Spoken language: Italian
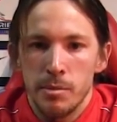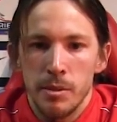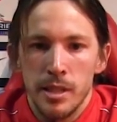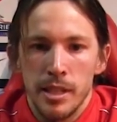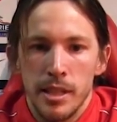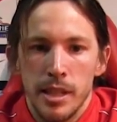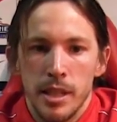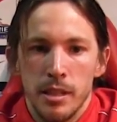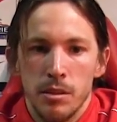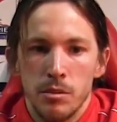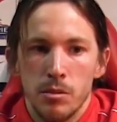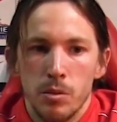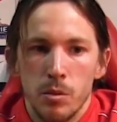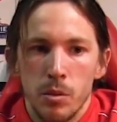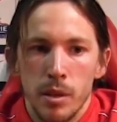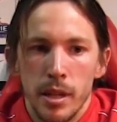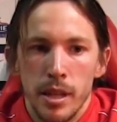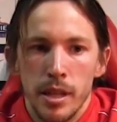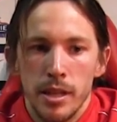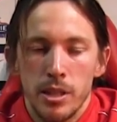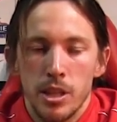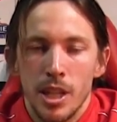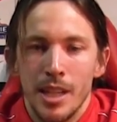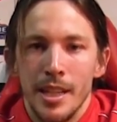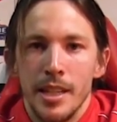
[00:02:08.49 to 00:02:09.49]
perché
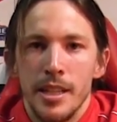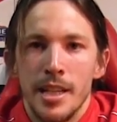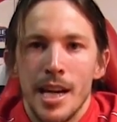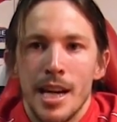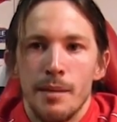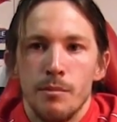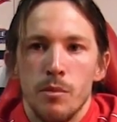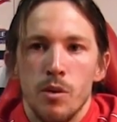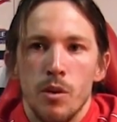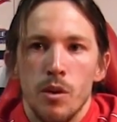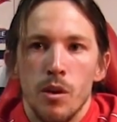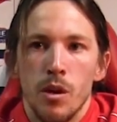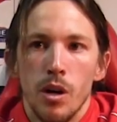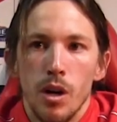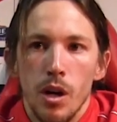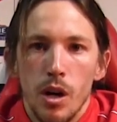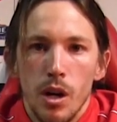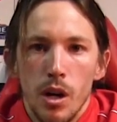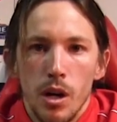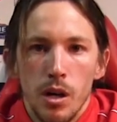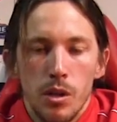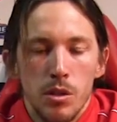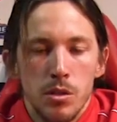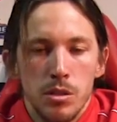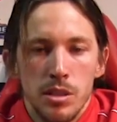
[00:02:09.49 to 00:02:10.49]
comunque ci alleniamo
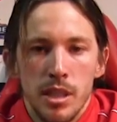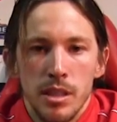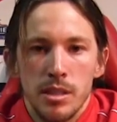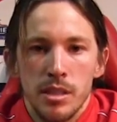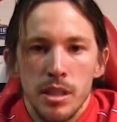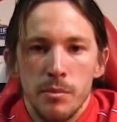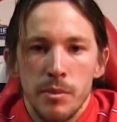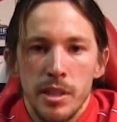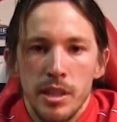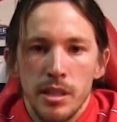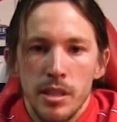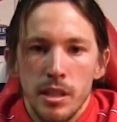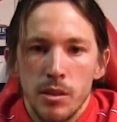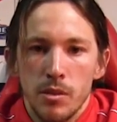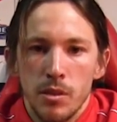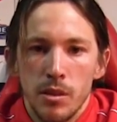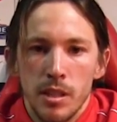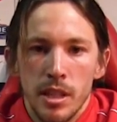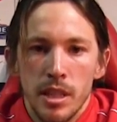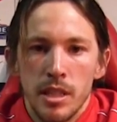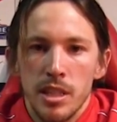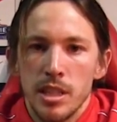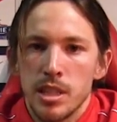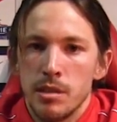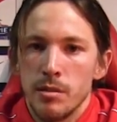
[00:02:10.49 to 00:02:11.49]
costantemente con
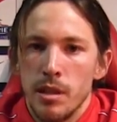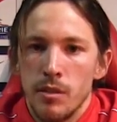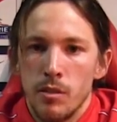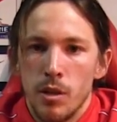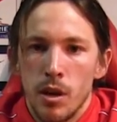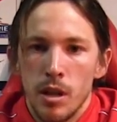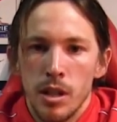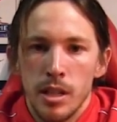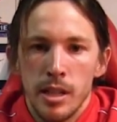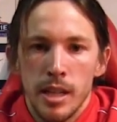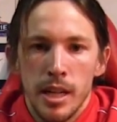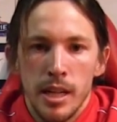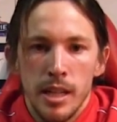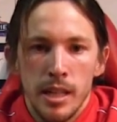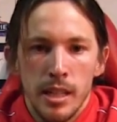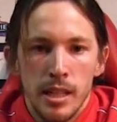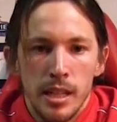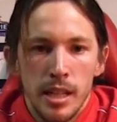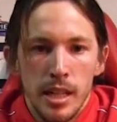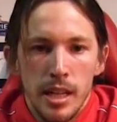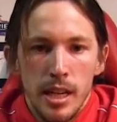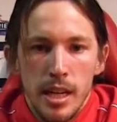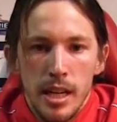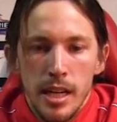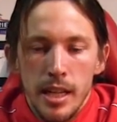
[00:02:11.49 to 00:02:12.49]
grandissima voglia